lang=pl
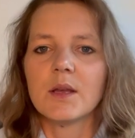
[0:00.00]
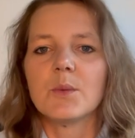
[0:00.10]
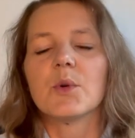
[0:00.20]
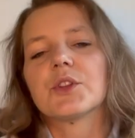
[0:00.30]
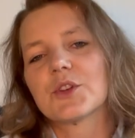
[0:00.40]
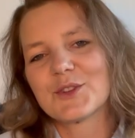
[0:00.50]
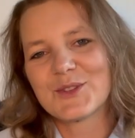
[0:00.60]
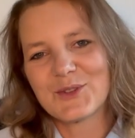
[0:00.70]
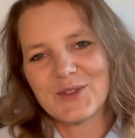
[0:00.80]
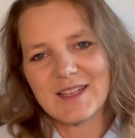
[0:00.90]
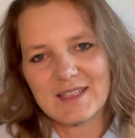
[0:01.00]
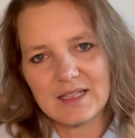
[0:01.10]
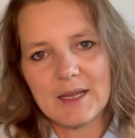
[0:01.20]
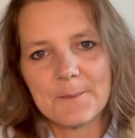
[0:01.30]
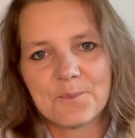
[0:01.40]
Moi drodzy, to na
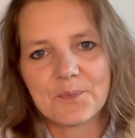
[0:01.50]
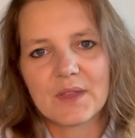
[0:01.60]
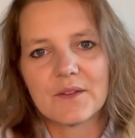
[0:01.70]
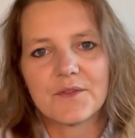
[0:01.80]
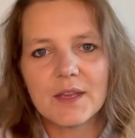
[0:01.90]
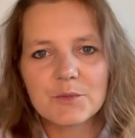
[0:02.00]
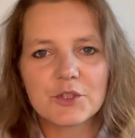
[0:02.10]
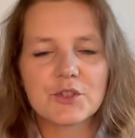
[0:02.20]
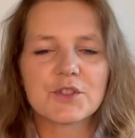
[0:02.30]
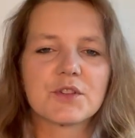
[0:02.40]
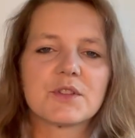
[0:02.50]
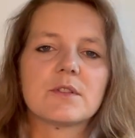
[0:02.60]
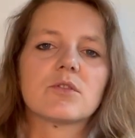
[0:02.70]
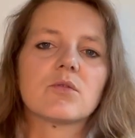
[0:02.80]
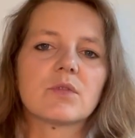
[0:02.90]
tyle. Wiem, że to jest
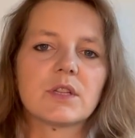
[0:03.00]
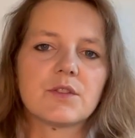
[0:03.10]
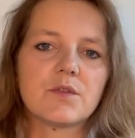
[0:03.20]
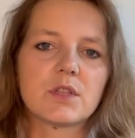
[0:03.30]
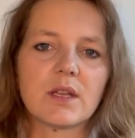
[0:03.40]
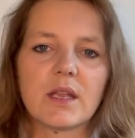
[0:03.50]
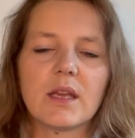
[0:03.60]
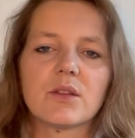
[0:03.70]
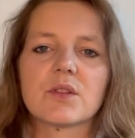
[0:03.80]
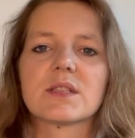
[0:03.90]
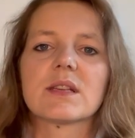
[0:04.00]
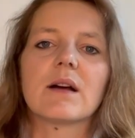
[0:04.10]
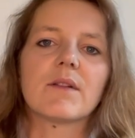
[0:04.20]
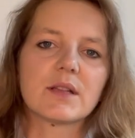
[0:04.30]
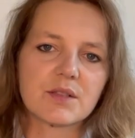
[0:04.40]
dosyć trudne ćwiczenie i to jest
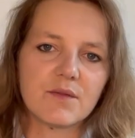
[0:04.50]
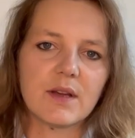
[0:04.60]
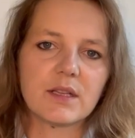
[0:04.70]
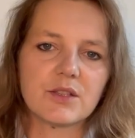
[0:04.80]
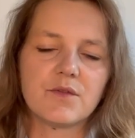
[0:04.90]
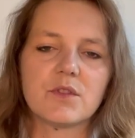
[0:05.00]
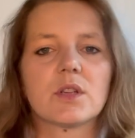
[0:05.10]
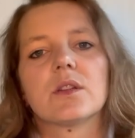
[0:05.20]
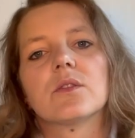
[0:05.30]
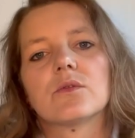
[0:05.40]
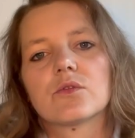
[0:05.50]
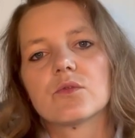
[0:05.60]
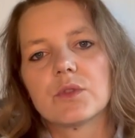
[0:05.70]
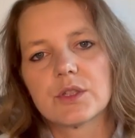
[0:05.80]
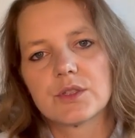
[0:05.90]
zaawansowane ćwiczenie
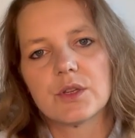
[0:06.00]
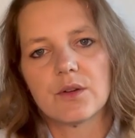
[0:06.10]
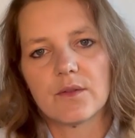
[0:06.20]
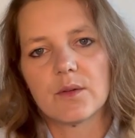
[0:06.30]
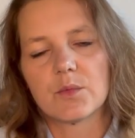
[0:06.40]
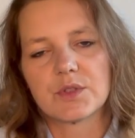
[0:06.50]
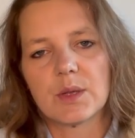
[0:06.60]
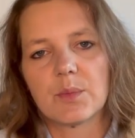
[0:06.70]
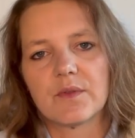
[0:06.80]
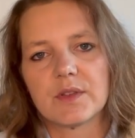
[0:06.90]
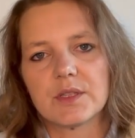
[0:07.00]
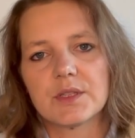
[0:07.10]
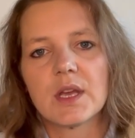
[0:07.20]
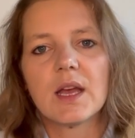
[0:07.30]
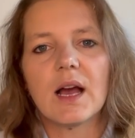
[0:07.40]
już ujeżdżeniowe, można
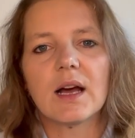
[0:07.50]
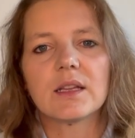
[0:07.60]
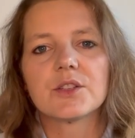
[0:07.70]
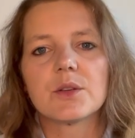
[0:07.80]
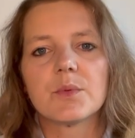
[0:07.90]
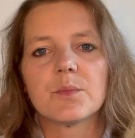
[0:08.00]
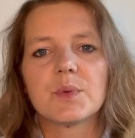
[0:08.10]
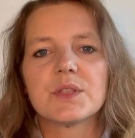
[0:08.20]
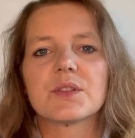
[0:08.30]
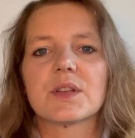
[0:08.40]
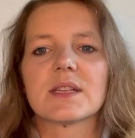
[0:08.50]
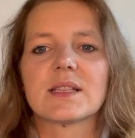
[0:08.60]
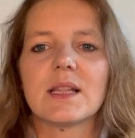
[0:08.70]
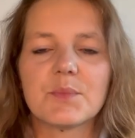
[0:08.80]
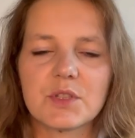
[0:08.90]
powiedzieć, ale żeby być
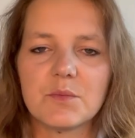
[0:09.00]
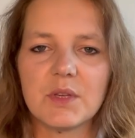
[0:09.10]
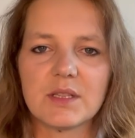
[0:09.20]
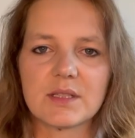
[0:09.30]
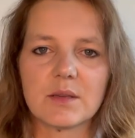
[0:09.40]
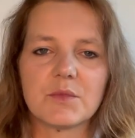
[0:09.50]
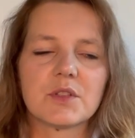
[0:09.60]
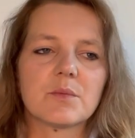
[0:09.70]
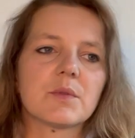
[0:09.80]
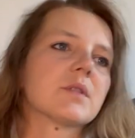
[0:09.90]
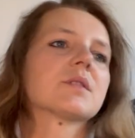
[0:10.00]
coraz lepszym miejscem i żeby